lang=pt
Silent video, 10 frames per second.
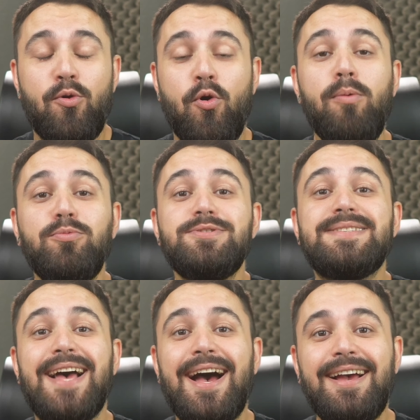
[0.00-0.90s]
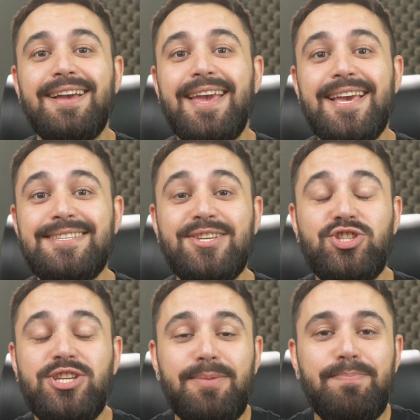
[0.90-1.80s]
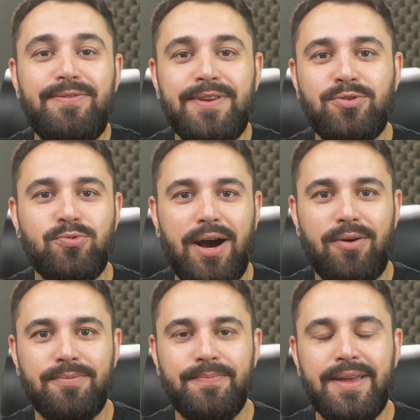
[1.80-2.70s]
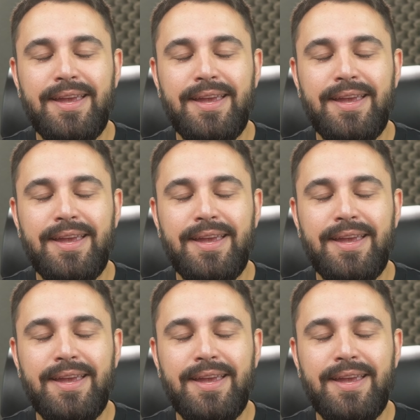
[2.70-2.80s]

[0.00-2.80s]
Como usar esse chip virtual?